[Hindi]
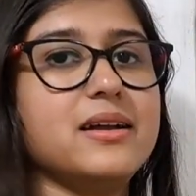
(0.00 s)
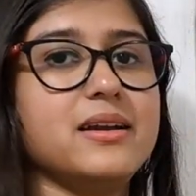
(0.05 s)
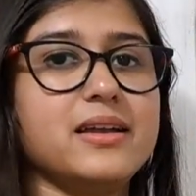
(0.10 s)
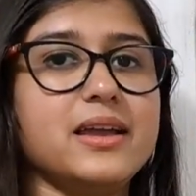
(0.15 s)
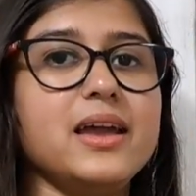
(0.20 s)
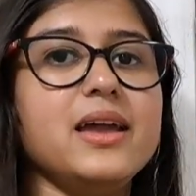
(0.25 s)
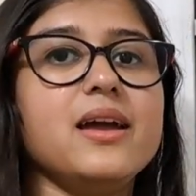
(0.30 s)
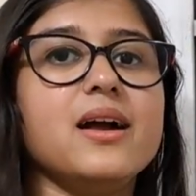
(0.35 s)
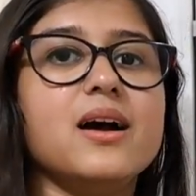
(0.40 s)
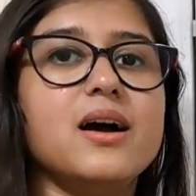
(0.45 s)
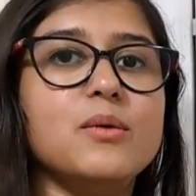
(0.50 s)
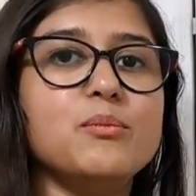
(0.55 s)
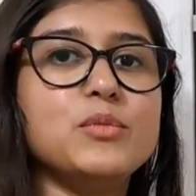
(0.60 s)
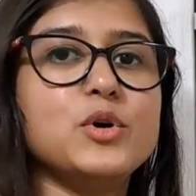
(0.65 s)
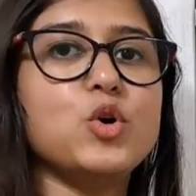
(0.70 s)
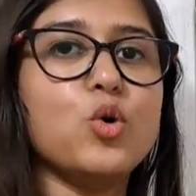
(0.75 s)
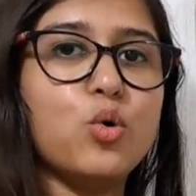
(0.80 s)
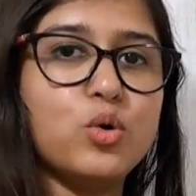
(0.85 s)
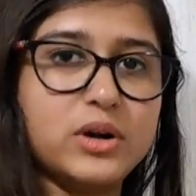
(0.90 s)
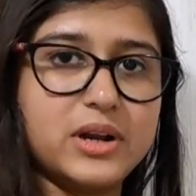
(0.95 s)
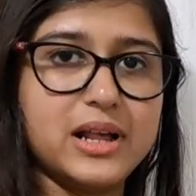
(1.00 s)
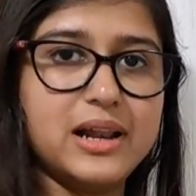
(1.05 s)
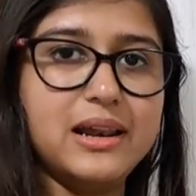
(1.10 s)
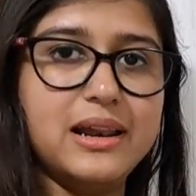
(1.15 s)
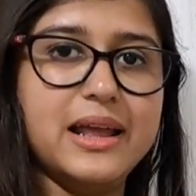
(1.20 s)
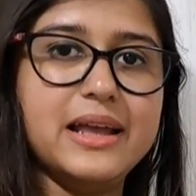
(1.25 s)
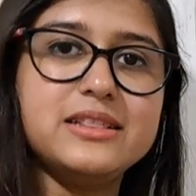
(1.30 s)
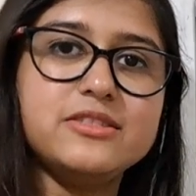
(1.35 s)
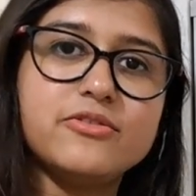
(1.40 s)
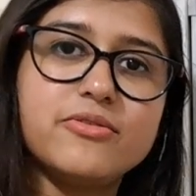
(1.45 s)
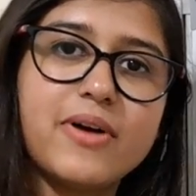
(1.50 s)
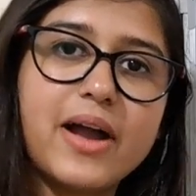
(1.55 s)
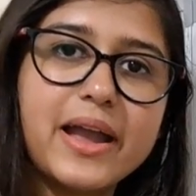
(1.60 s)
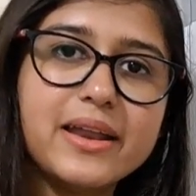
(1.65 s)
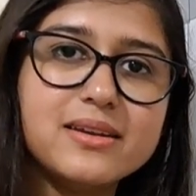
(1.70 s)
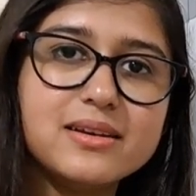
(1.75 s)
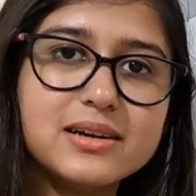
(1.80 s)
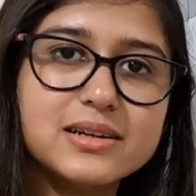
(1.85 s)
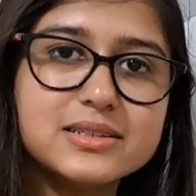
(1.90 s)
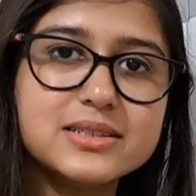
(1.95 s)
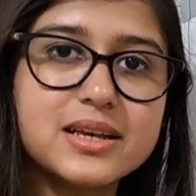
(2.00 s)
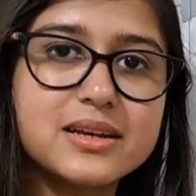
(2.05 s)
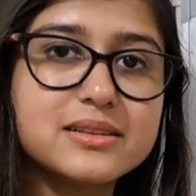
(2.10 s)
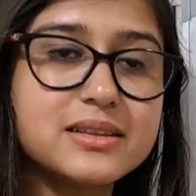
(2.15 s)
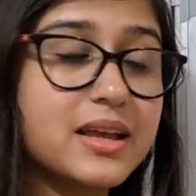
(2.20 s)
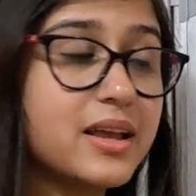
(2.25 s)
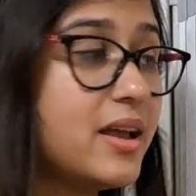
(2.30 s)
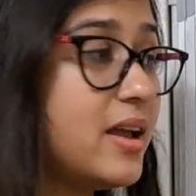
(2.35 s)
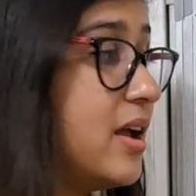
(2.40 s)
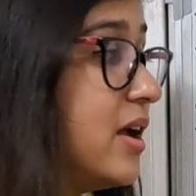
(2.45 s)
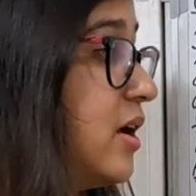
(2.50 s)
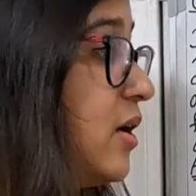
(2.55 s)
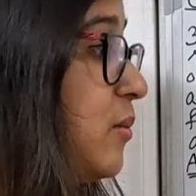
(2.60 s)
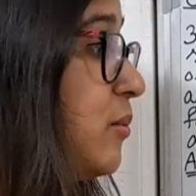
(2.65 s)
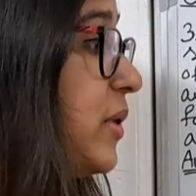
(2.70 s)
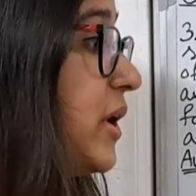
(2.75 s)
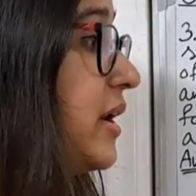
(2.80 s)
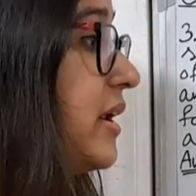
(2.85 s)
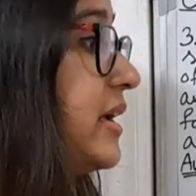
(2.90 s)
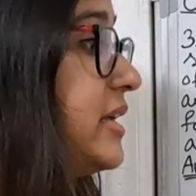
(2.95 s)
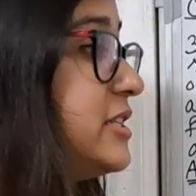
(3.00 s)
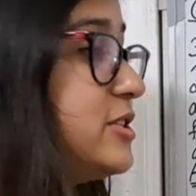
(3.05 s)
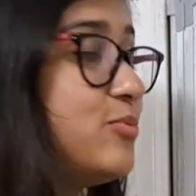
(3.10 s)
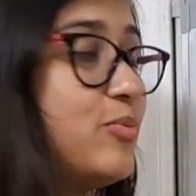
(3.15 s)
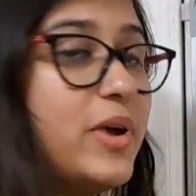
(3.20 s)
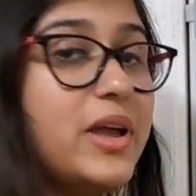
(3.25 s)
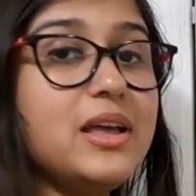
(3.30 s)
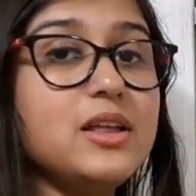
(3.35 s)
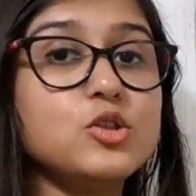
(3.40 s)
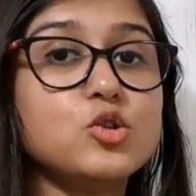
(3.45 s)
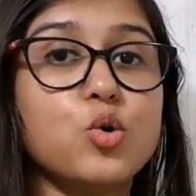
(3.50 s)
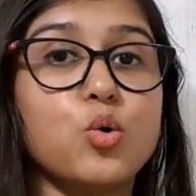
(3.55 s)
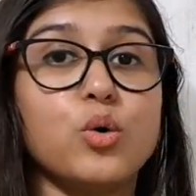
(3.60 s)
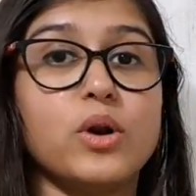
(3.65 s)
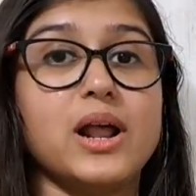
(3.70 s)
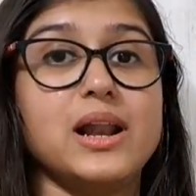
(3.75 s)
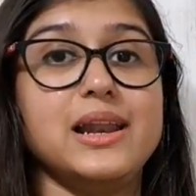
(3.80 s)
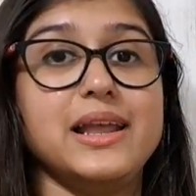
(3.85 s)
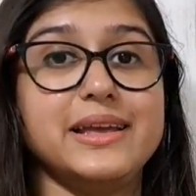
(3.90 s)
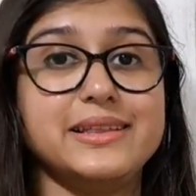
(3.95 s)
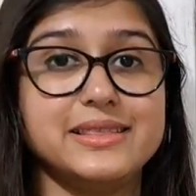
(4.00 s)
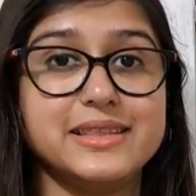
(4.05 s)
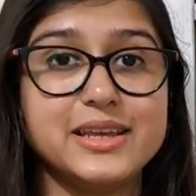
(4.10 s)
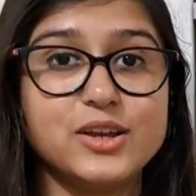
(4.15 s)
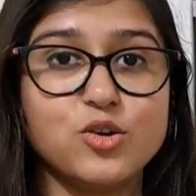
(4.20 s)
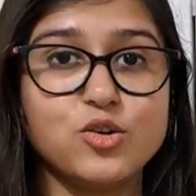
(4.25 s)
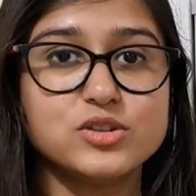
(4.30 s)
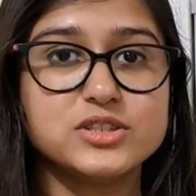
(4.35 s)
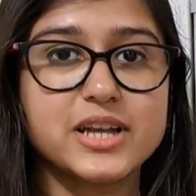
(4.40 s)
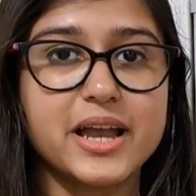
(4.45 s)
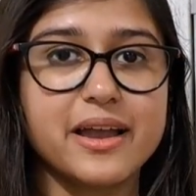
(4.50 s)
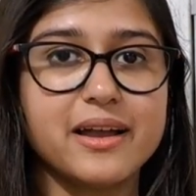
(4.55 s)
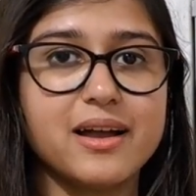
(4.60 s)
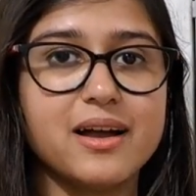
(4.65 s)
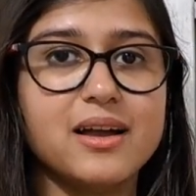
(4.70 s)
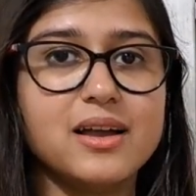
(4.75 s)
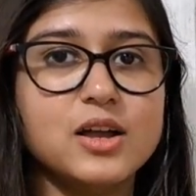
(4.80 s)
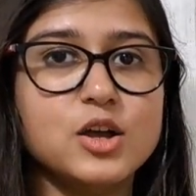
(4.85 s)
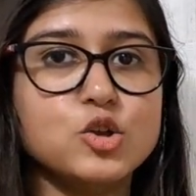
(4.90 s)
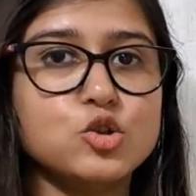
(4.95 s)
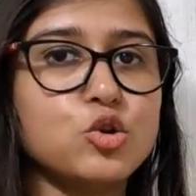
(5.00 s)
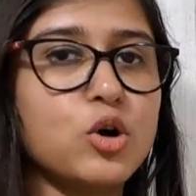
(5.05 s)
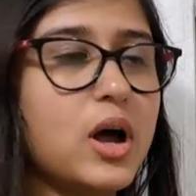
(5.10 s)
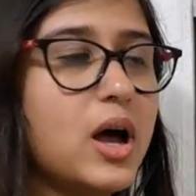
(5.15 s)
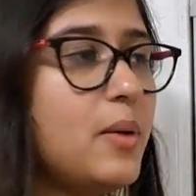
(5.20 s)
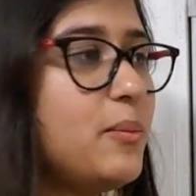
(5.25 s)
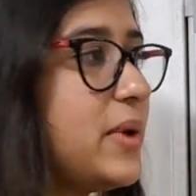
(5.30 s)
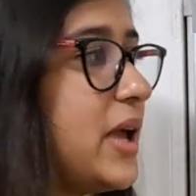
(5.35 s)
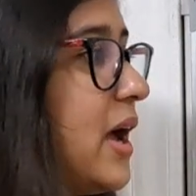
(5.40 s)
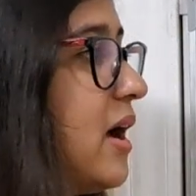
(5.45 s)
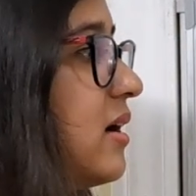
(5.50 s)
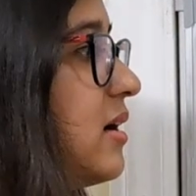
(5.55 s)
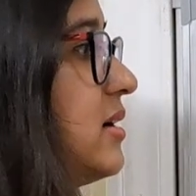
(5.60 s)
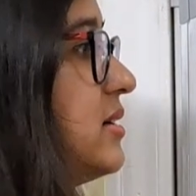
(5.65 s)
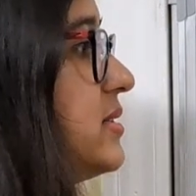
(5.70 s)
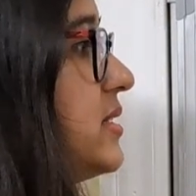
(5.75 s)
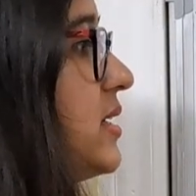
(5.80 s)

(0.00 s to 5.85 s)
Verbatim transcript: करके हम टोटल लेंथ फाइंड कर सकते हैं पर इसमें थोड़ा लेंदी हो जाएगा तो हम क्या कर